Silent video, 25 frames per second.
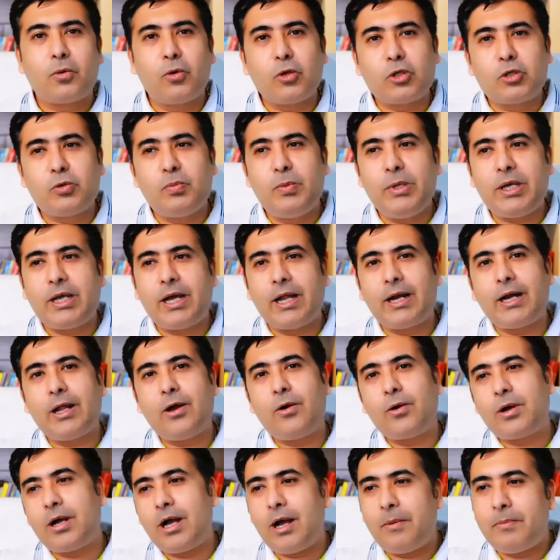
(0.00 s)
कुछ भी करना
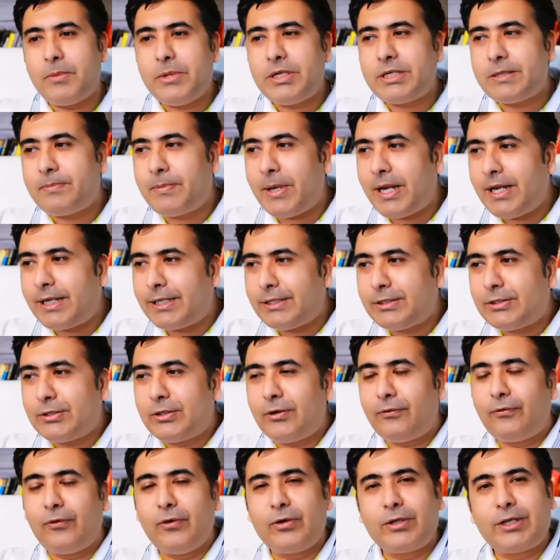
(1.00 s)
होगा हमेशा पहले किसी
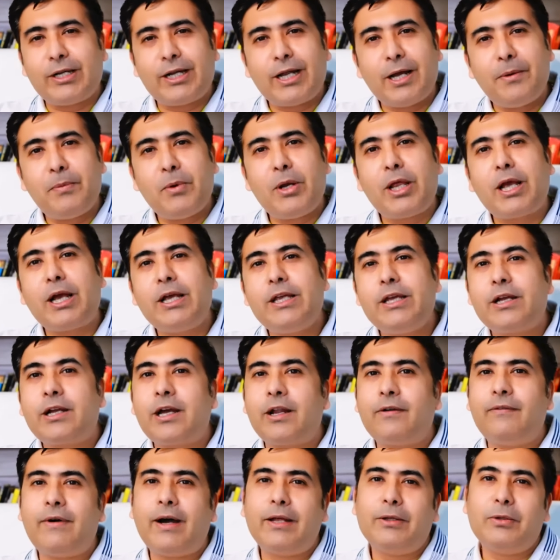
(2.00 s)
को फोन करेगा बोलेगा ये
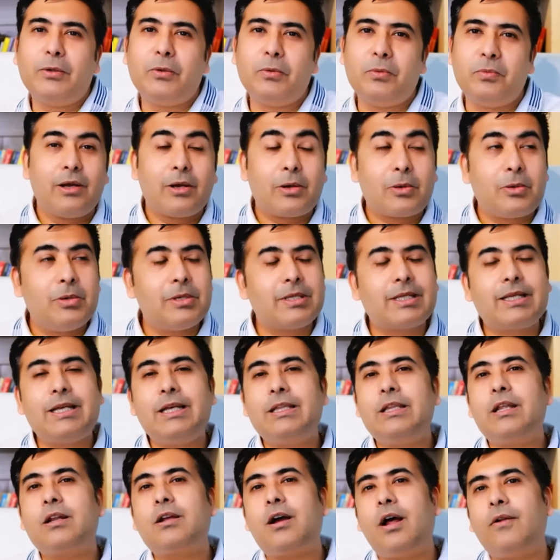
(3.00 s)
करवा दो खुद के
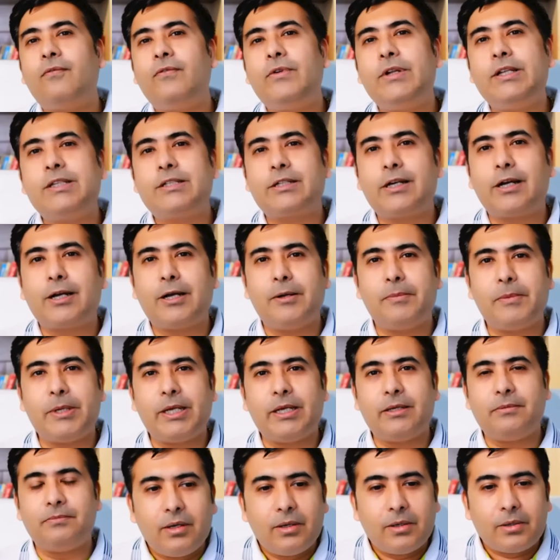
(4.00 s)
अंदर कॉन्फिडेंस का कमी
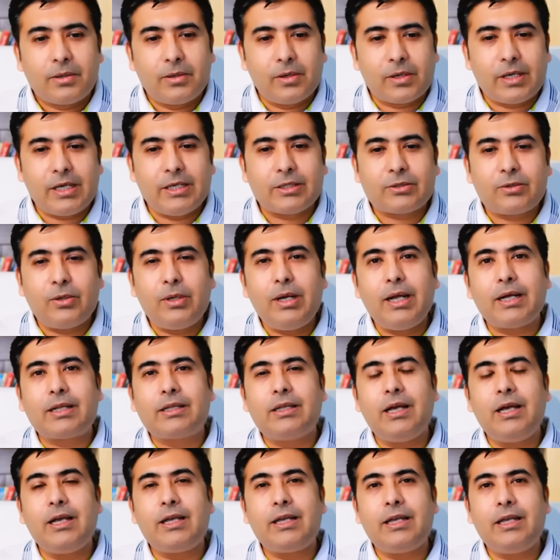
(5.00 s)
है क्योंकि इसको
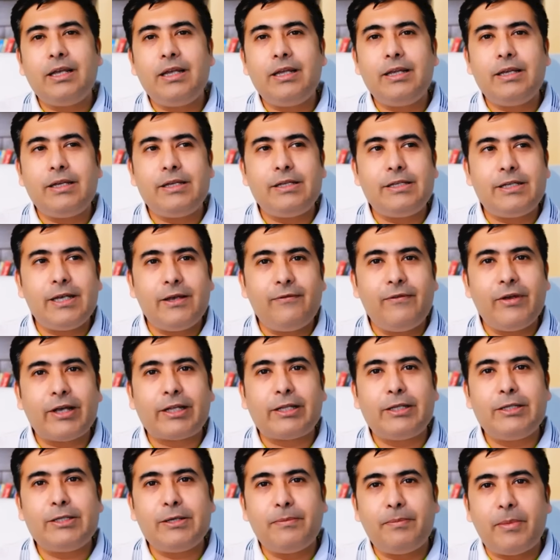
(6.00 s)
लगता है कि ये
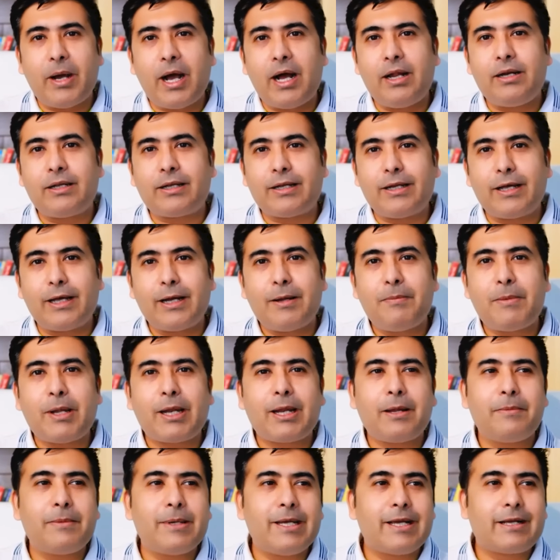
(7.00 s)
व्यक्ति जब बाहर निकलेगा ना
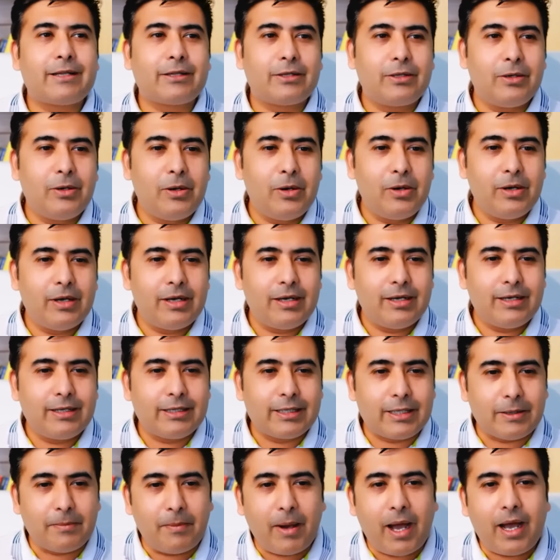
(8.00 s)
मतलब एक तो
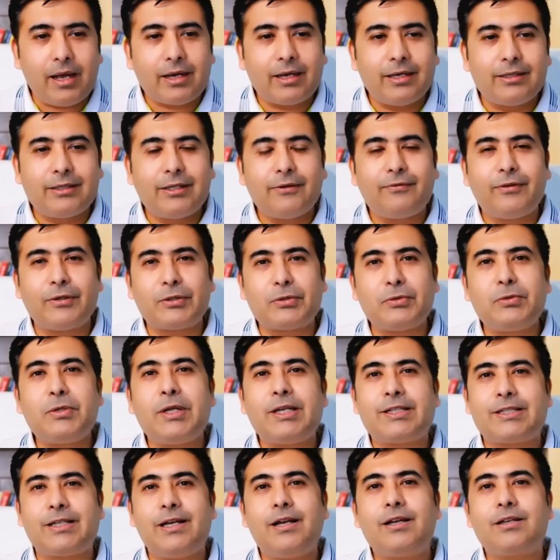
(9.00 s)
दिमाग के अंदर फतूर
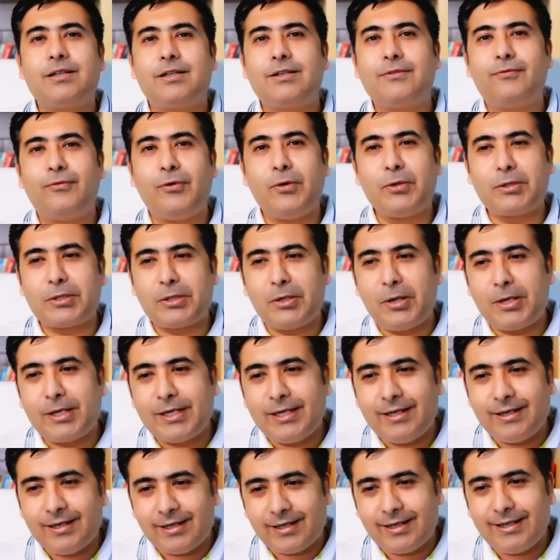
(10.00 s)
ऐसा फोर्थ फ्लॉड
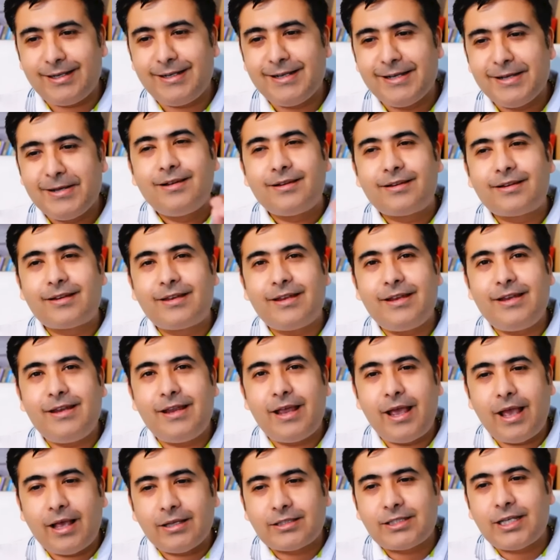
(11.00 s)
इन लगन कि
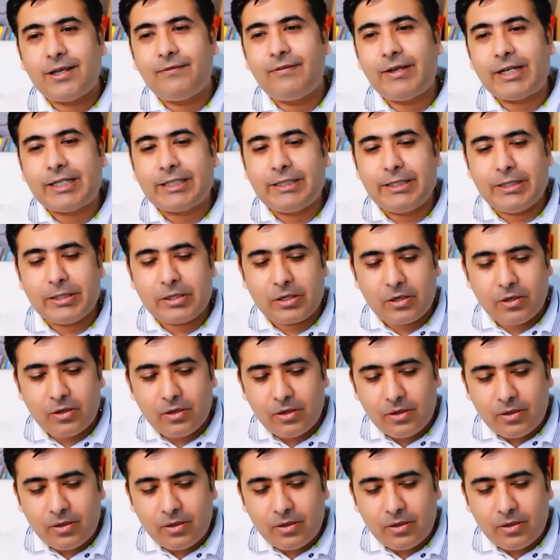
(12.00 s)
ऐसे व्यक्ति को